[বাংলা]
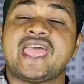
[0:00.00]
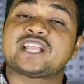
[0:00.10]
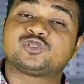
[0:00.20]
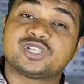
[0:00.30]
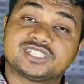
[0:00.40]

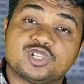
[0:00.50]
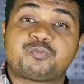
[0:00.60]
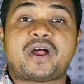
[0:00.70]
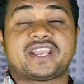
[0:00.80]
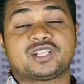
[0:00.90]
একজনের ছিল
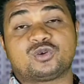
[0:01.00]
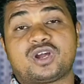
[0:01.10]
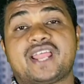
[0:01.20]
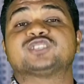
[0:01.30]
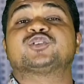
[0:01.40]
পানের
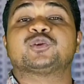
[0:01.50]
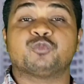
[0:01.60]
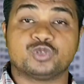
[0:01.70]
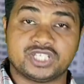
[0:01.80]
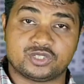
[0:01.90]
দোকান একজনের
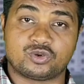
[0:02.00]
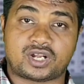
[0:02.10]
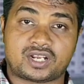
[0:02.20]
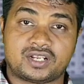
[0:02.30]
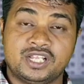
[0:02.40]
মুদির
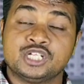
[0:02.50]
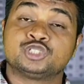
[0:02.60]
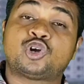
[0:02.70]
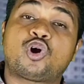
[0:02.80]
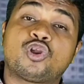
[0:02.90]
দোকান
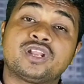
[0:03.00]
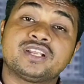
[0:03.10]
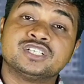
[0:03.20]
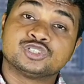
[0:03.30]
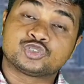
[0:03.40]
যখন
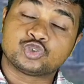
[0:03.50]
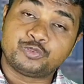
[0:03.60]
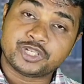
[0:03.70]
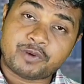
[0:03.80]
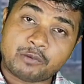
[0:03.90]

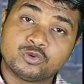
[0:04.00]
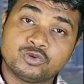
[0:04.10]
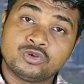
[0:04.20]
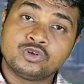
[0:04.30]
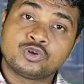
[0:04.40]
সুবীর বাবু
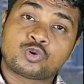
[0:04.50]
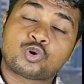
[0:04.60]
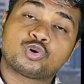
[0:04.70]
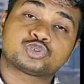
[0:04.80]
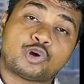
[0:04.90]

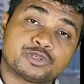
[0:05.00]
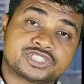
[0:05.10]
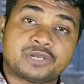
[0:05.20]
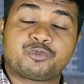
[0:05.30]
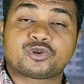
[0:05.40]
কোনো
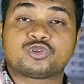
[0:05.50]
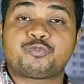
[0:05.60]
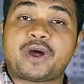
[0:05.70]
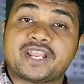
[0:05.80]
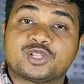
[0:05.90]
সমস্যায় পড়তো
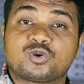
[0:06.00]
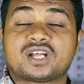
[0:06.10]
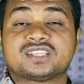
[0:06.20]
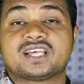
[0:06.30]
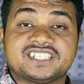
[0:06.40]
পানের
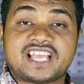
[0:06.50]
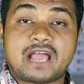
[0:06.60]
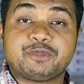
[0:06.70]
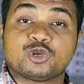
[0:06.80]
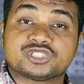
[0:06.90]
দোকানদার এই
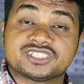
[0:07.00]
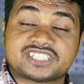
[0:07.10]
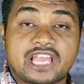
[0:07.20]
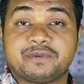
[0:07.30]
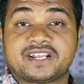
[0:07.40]
আমির হোসেন
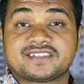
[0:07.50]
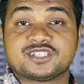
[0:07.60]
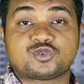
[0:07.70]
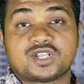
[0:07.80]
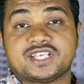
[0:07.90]
সাহেবের কাছে
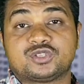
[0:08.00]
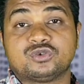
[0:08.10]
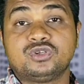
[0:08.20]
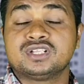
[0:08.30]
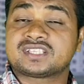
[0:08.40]
চলে যেত
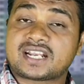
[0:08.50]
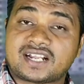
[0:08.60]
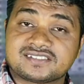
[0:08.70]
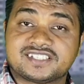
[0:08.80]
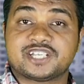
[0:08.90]
তার
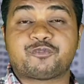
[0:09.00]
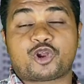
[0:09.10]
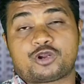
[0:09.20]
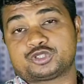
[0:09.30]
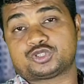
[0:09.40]
কাছ থেকে
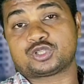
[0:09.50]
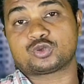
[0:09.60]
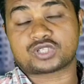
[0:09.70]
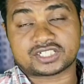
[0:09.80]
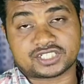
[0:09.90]
পরামর্শ
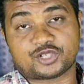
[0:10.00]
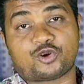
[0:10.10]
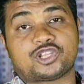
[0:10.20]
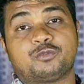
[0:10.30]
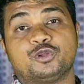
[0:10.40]
আনতো তার সাথে
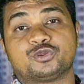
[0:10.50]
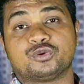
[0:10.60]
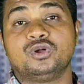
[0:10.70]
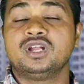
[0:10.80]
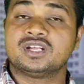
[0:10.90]
কথা বলতো
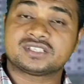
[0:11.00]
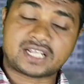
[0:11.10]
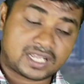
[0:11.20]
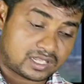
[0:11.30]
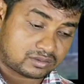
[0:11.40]

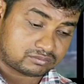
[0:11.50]
তারা